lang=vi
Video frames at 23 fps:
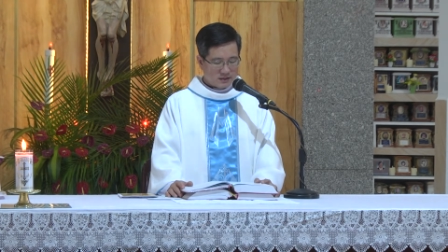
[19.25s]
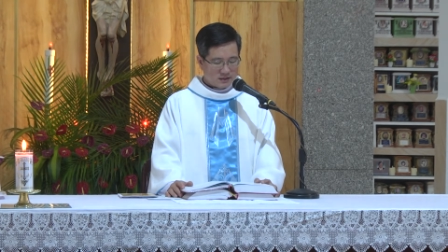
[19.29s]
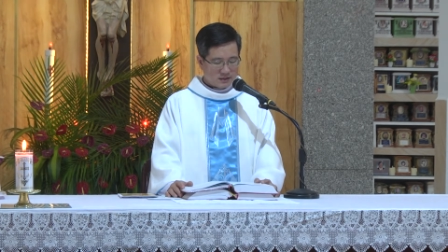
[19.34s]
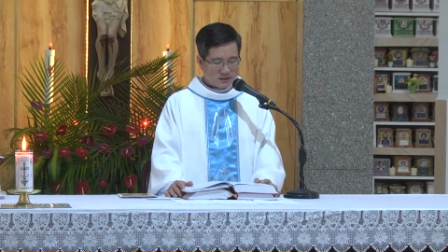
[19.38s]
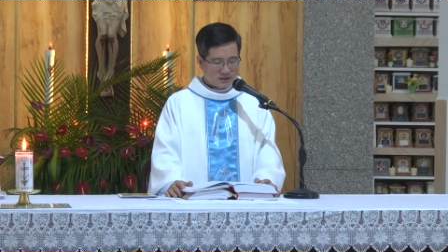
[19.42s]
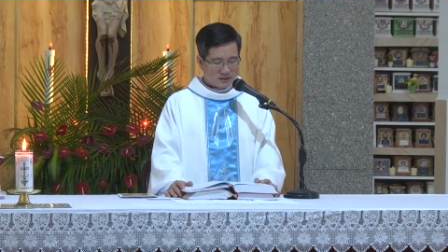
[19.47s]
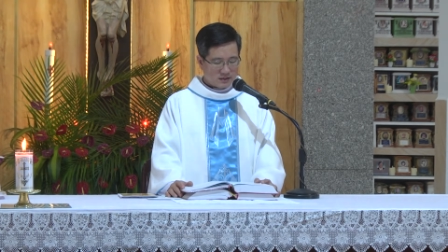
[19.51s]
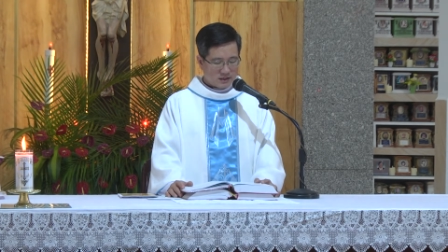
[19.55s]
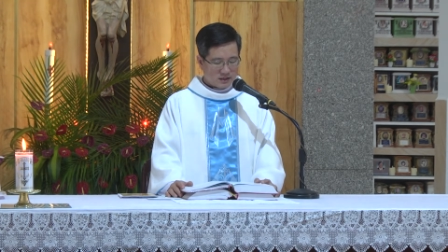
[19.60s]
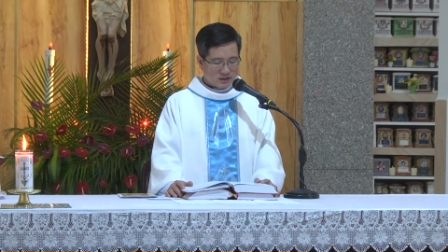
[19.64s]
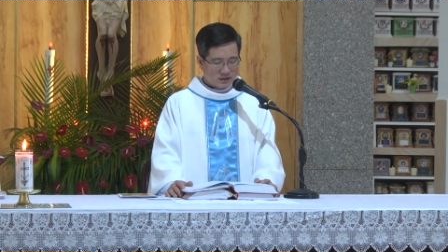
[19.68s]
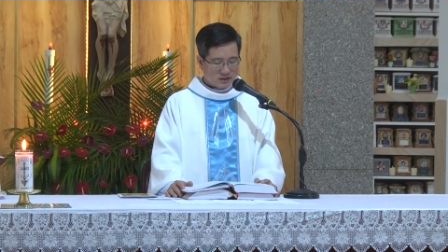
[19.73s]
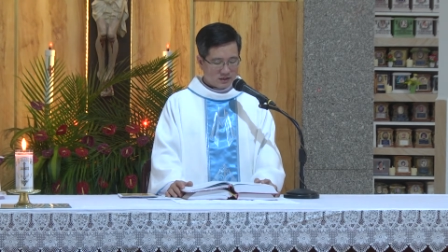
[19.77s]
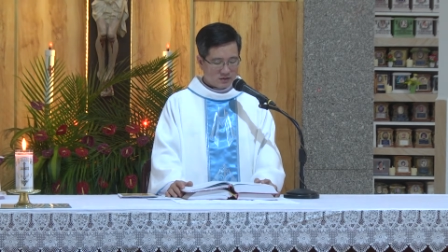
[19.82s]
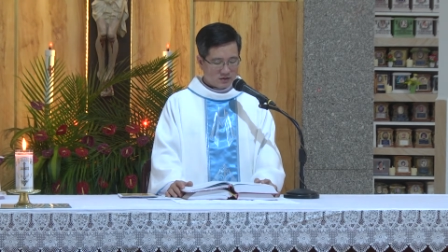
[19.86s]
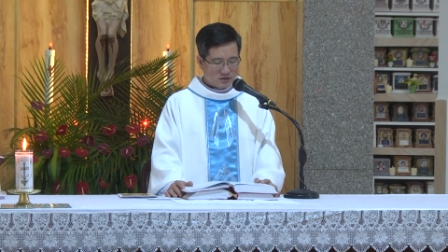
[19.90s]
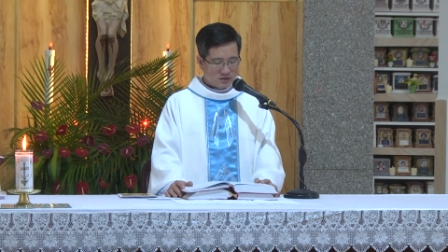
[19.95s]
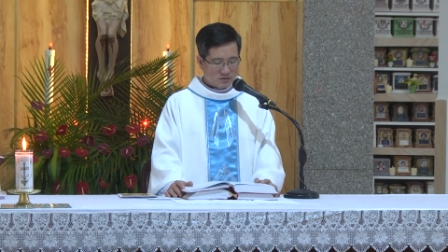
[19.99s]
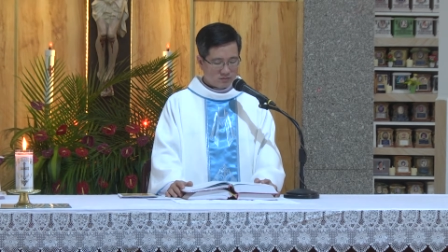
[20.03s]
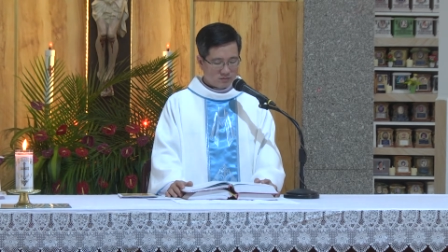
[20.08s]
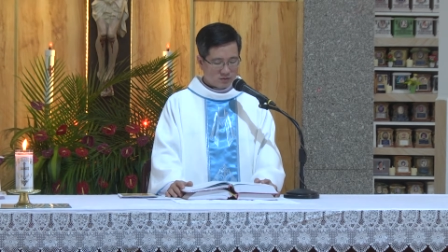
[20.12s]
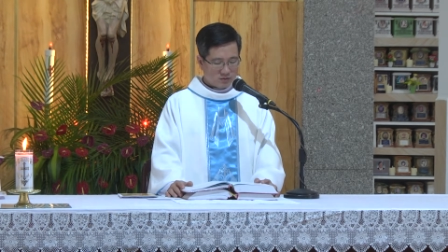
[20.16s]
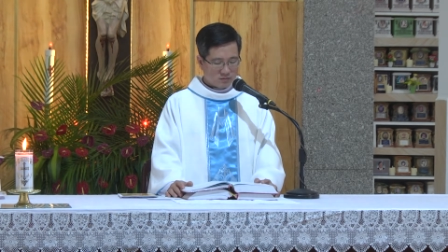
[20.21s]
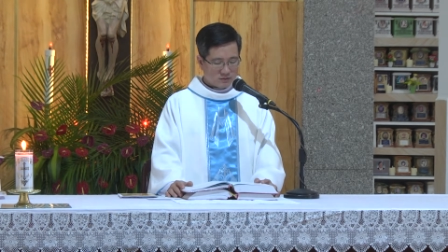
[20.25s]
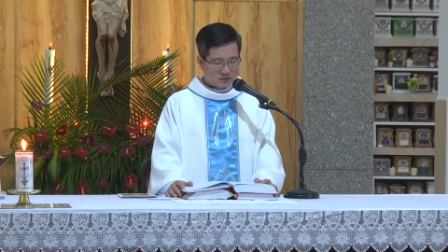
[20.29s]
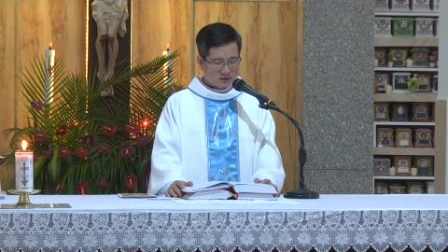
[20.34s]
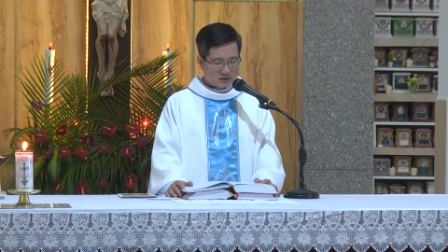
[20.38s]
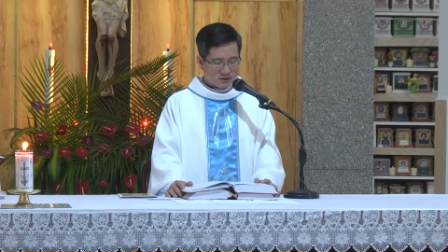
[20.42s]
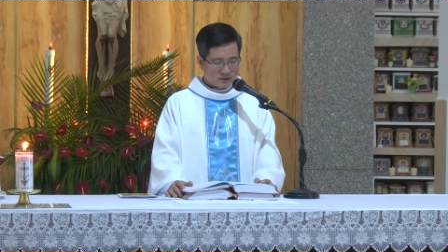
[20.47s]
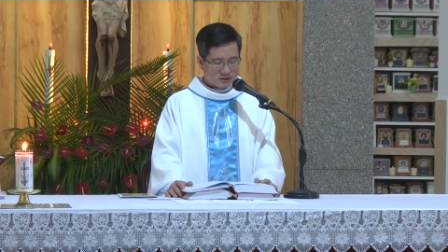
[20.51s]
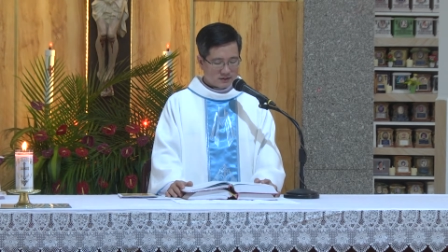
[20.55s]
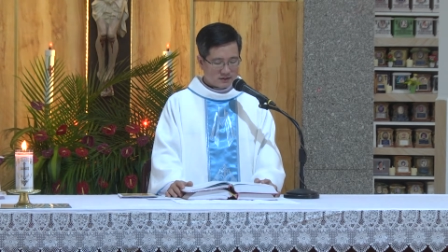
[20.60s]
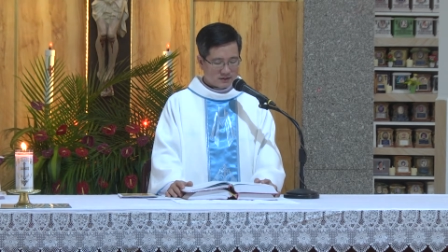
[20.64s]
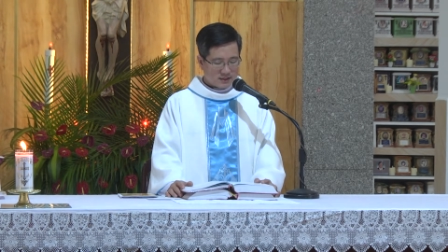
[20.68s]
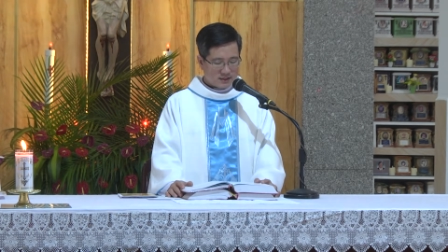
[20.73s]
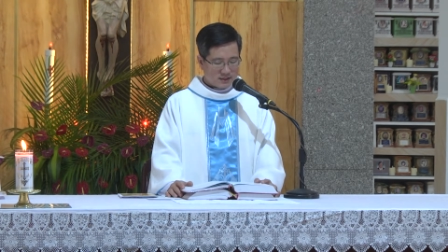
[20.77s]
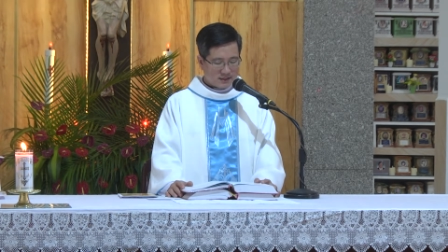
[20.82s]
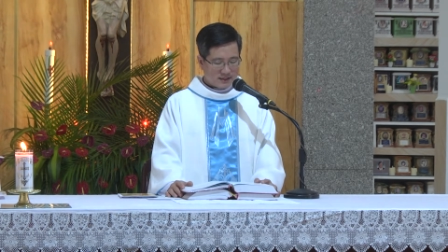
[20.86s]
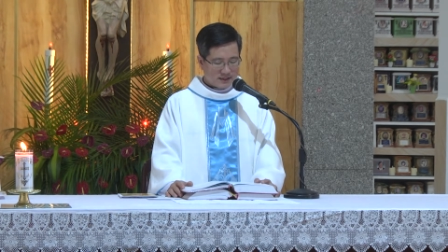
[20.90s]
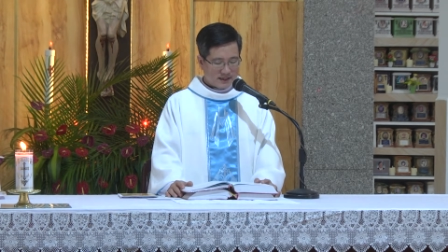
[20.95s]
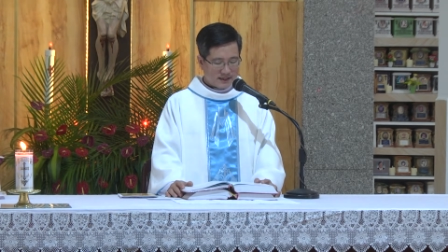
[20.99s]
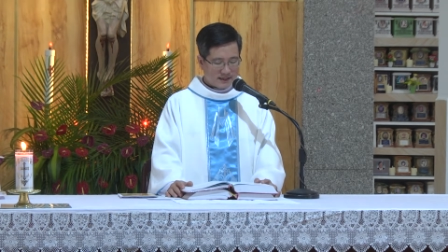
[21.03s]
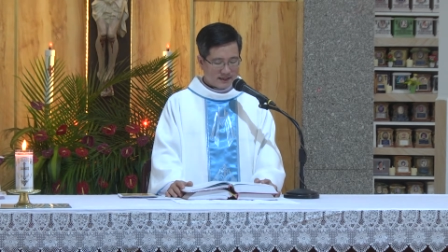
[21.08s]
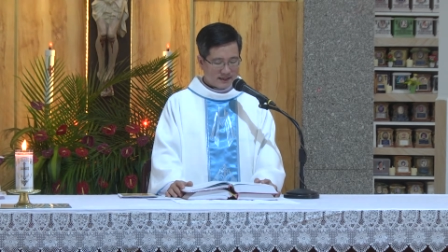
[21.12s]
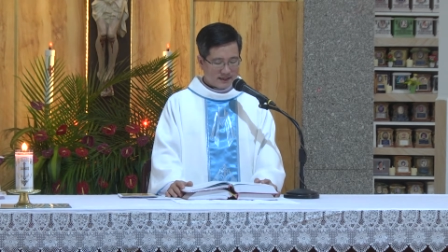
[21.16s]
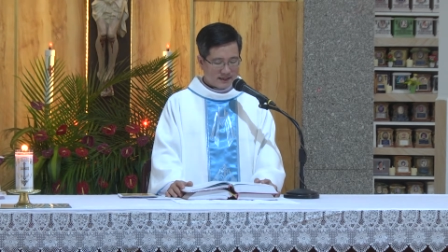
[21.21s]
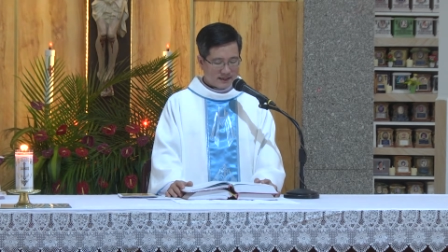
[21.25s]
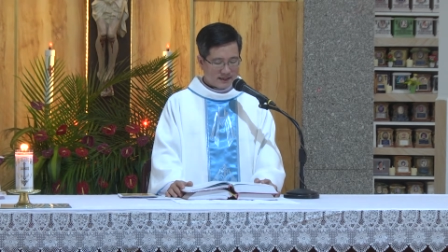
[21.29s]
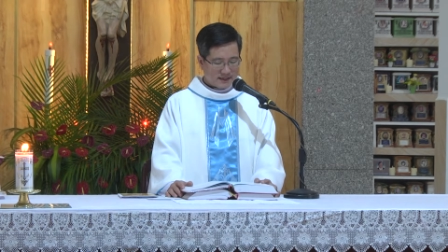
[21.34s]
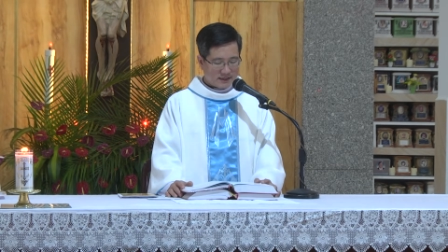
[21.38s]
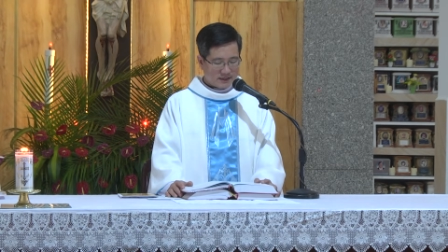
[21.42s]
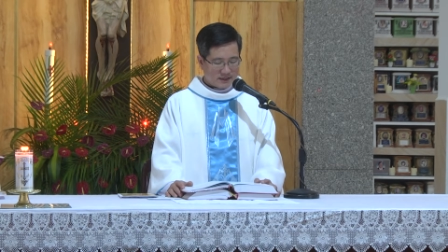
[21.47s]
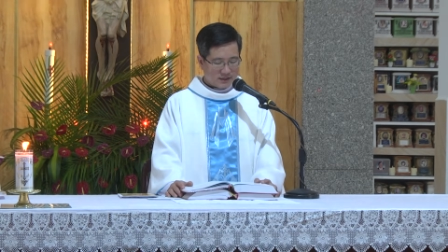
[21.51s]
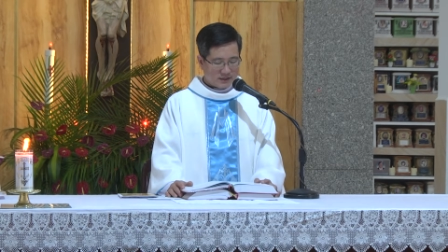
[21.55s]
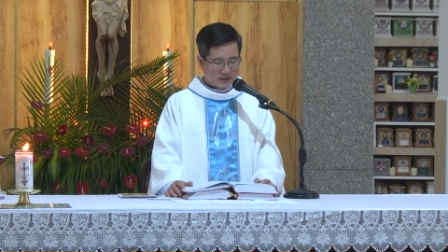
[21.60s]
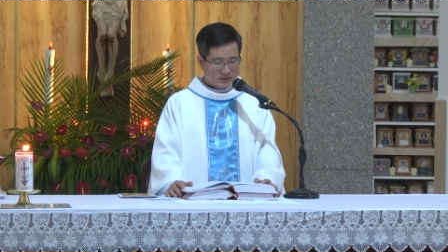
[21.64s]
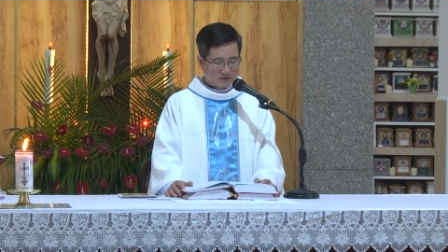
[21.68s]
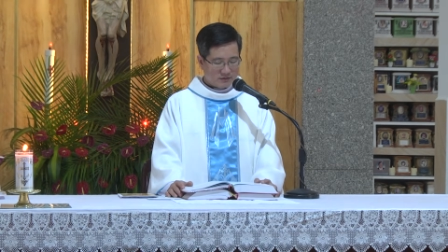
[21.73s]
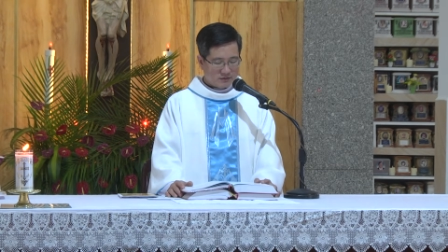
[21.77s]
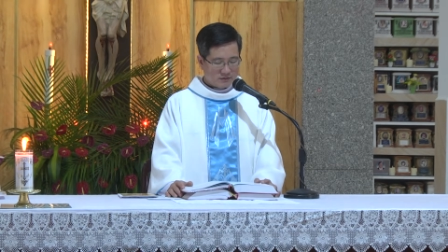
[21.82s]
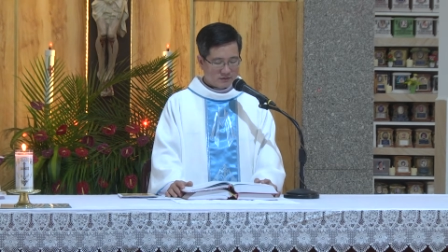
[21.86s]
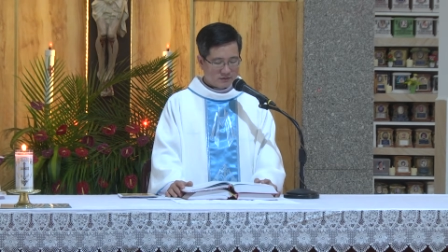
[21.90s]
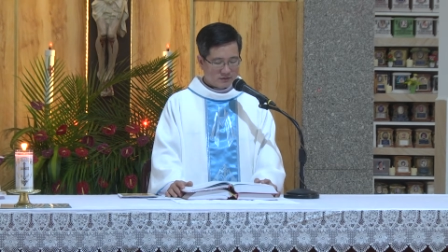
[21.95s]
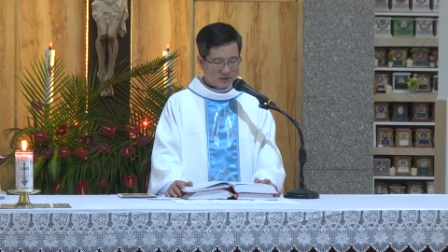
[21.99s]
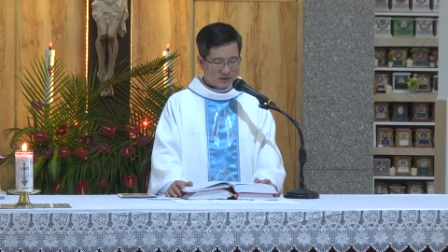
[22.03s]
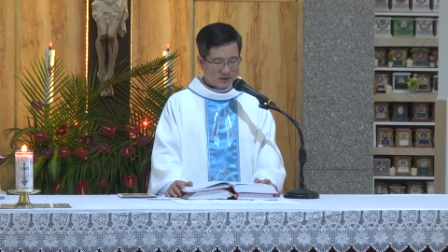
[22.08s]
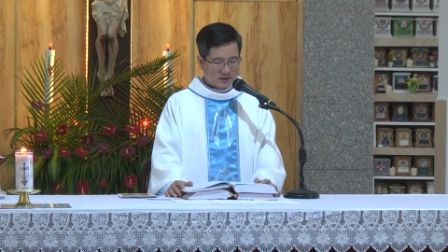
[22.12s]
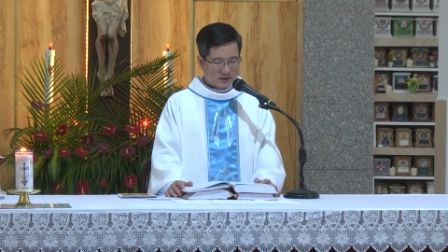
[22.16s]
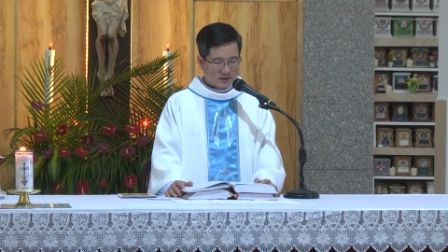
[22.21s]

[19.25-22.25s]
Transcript: Ở đó có một người tên là Gia-kêu,